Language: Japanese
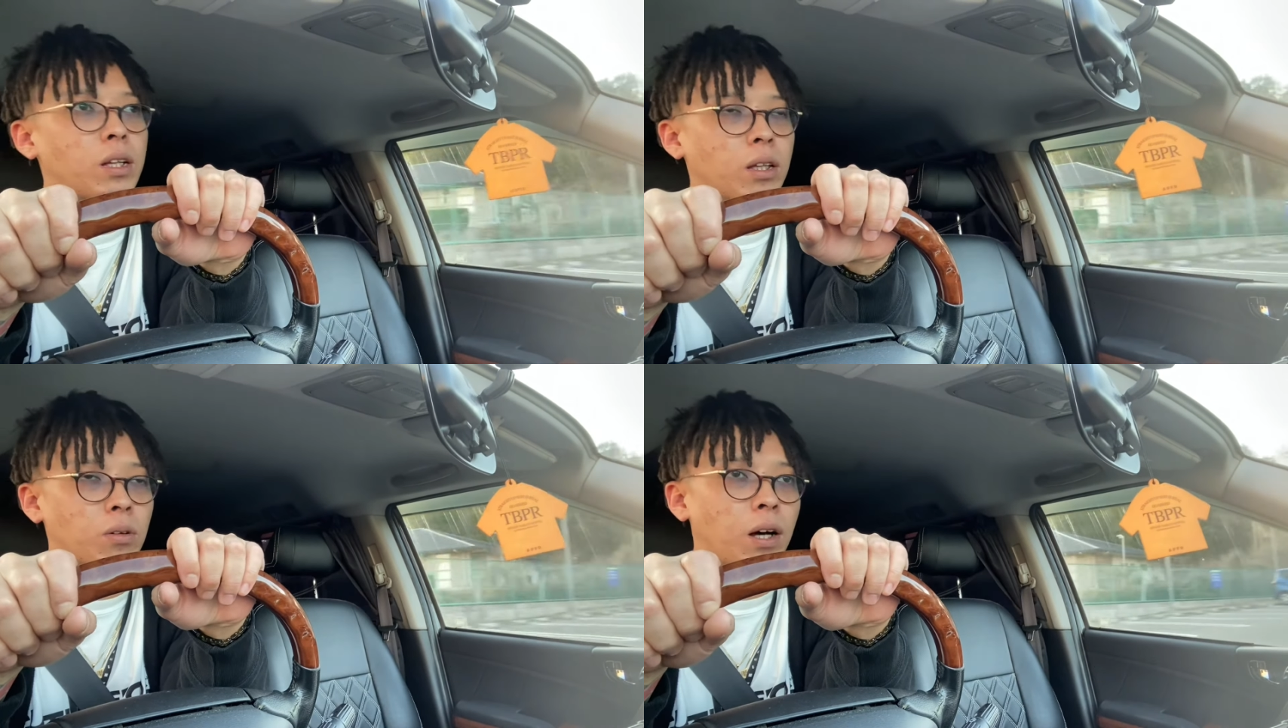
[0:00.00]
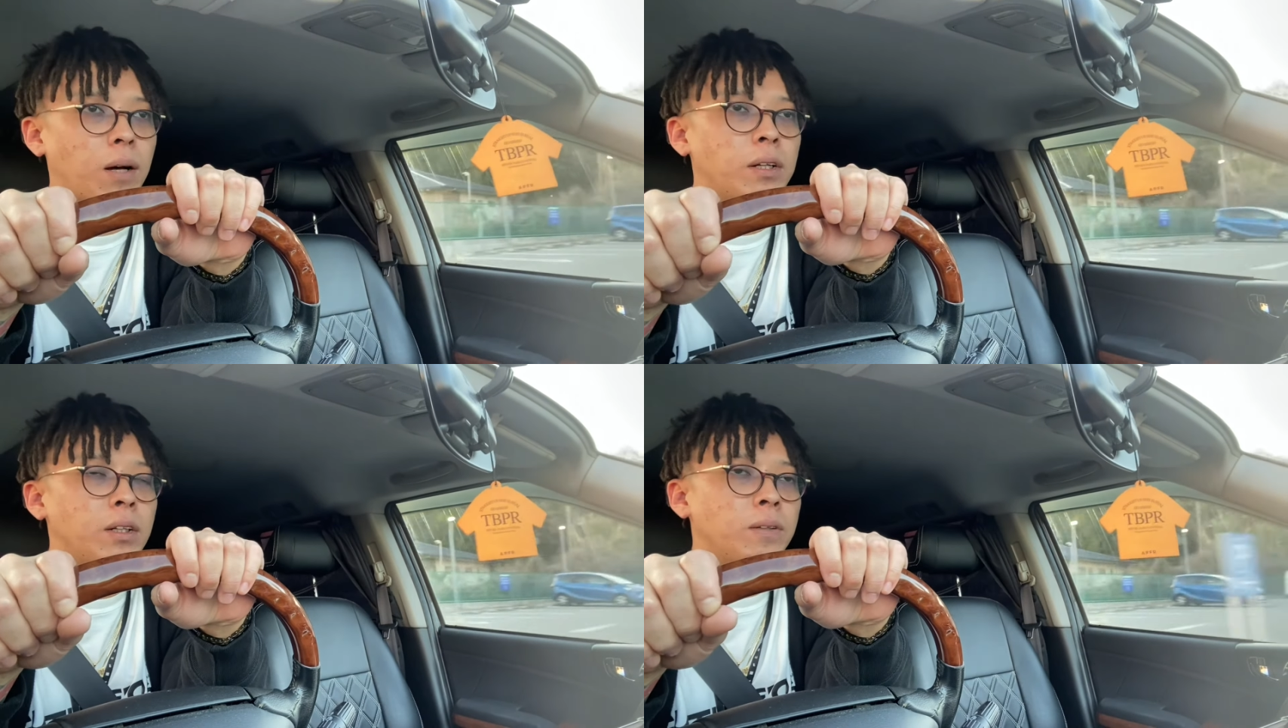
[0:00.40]
りだとか、
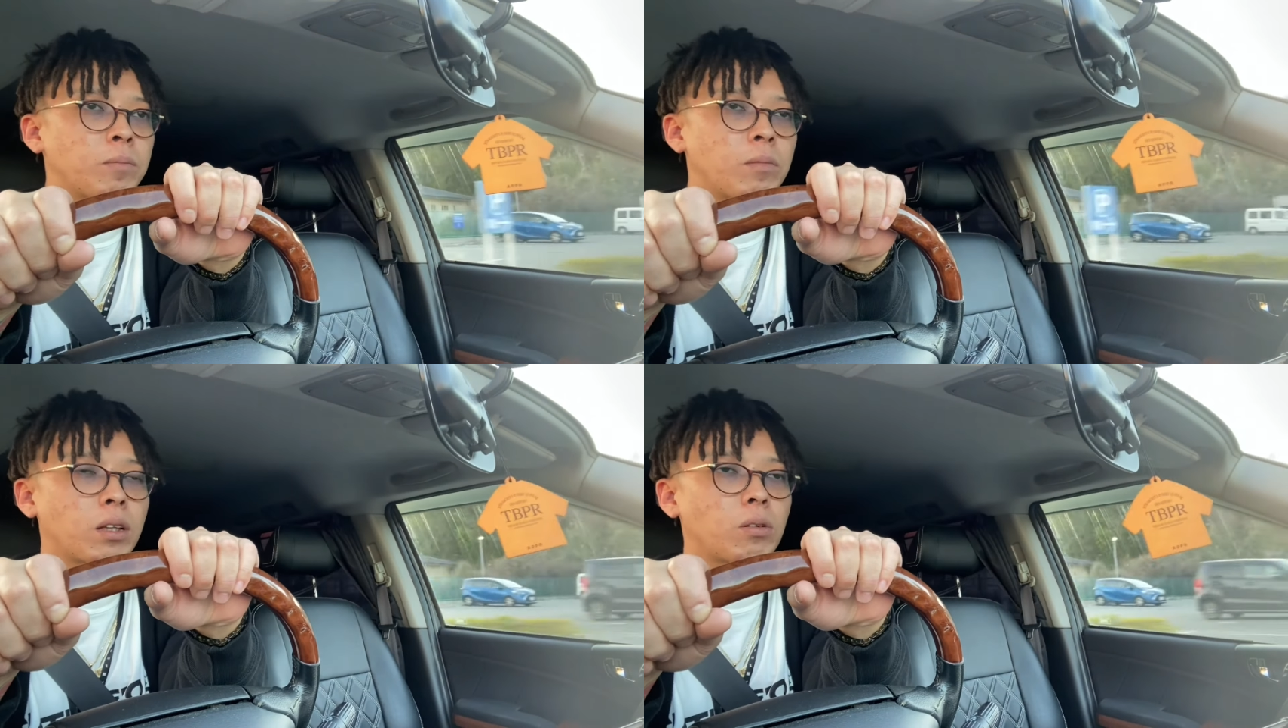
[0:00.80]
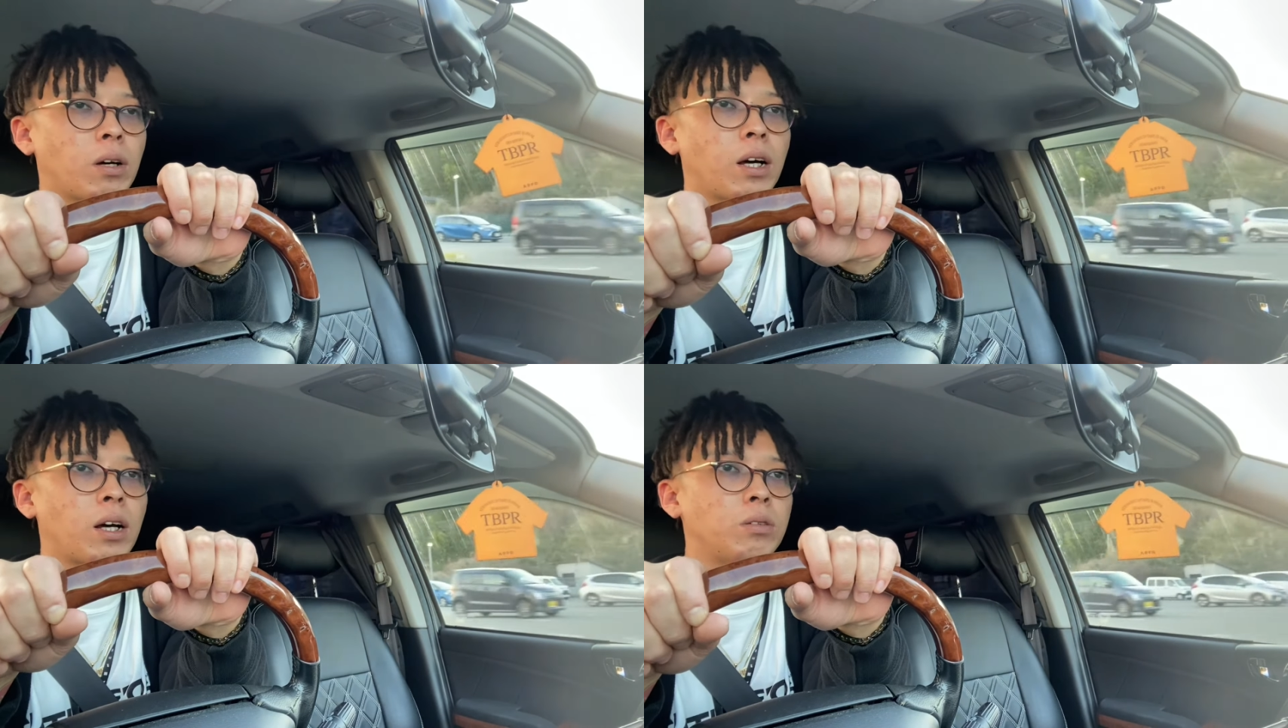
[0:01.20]
であと
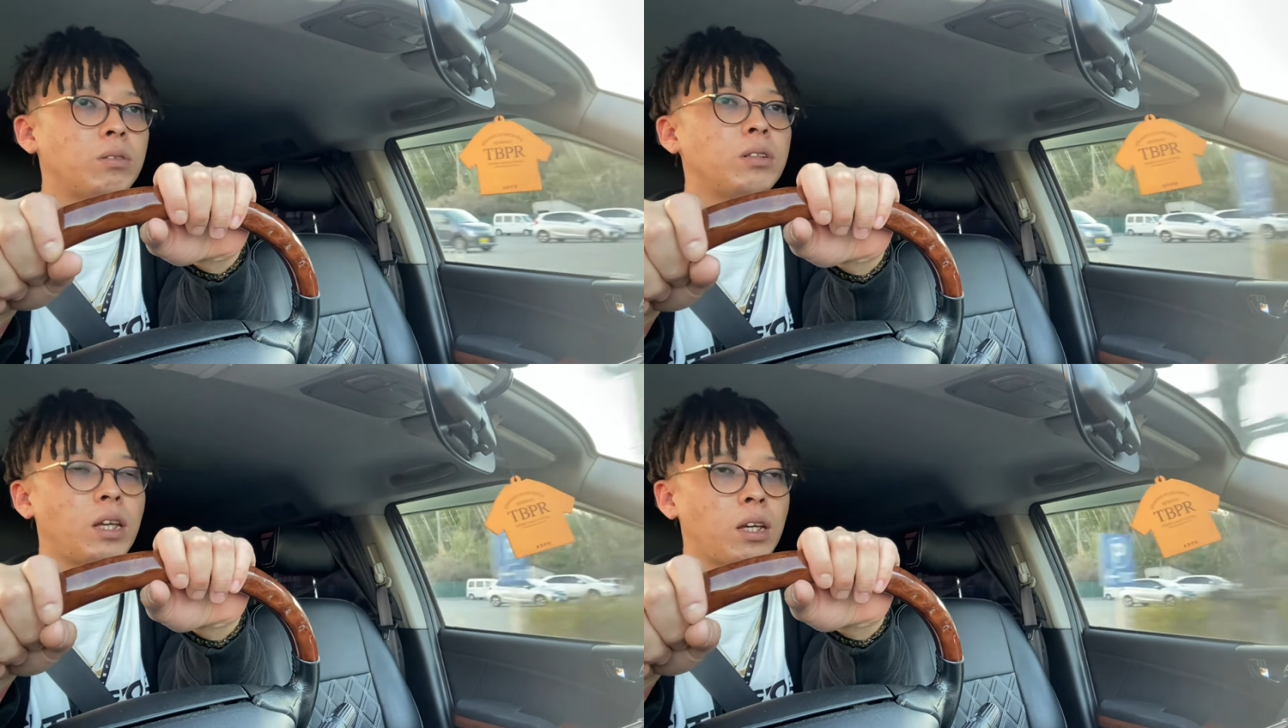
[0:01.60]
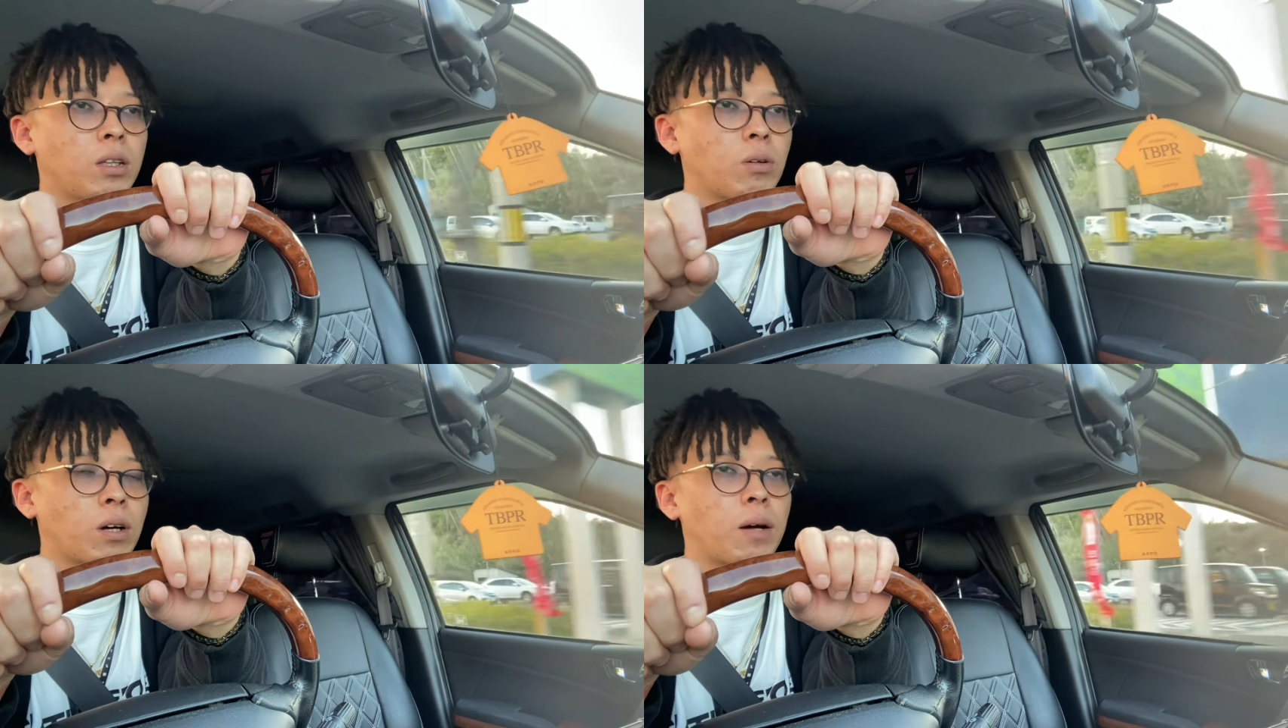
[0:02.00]
は古
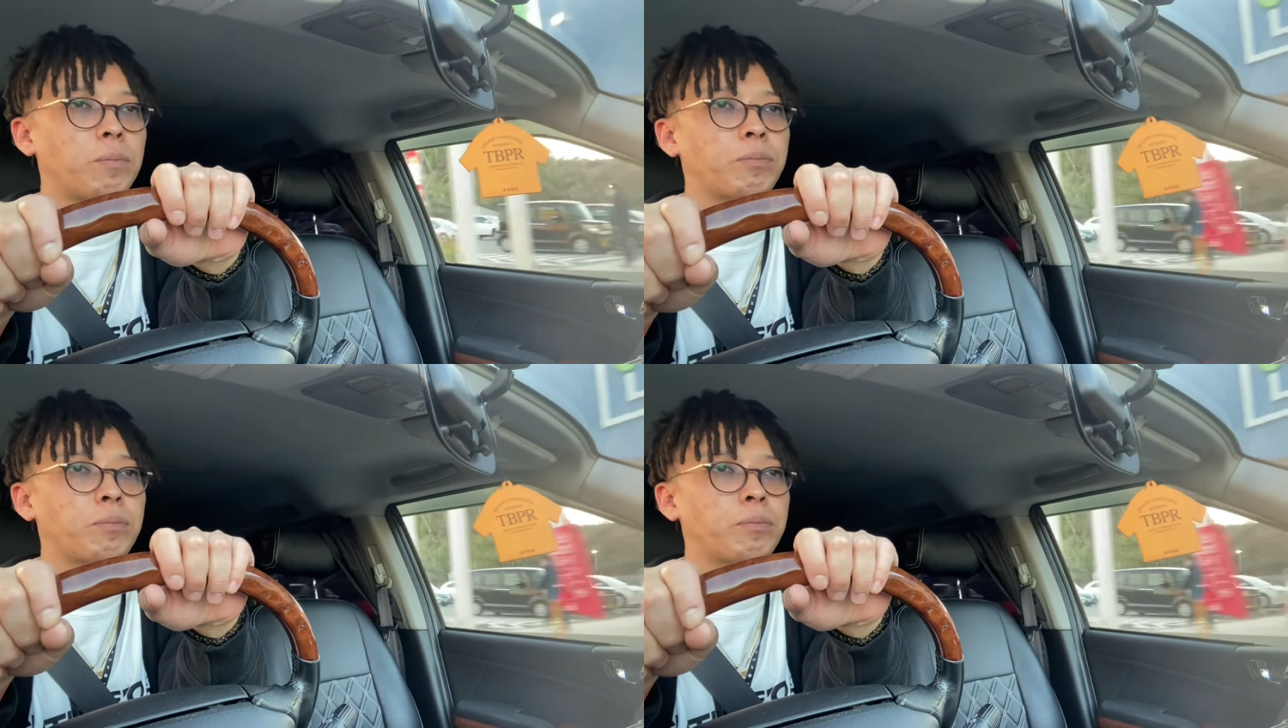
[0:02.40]
着とか、